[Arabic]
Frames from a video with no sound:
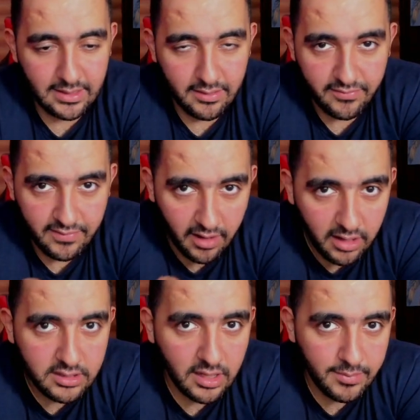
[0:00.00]
في
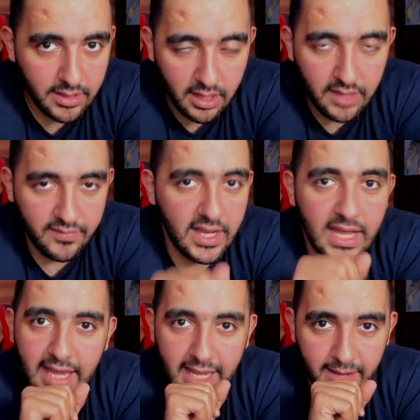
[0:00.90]
اكتر من لايف قال لك
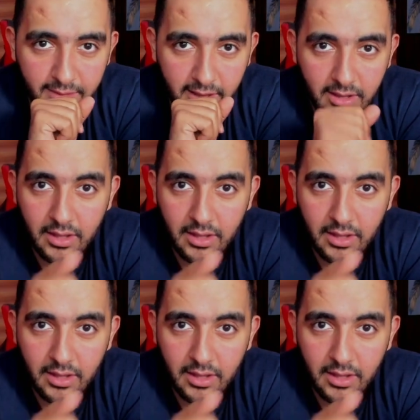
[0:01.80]
الكلام ده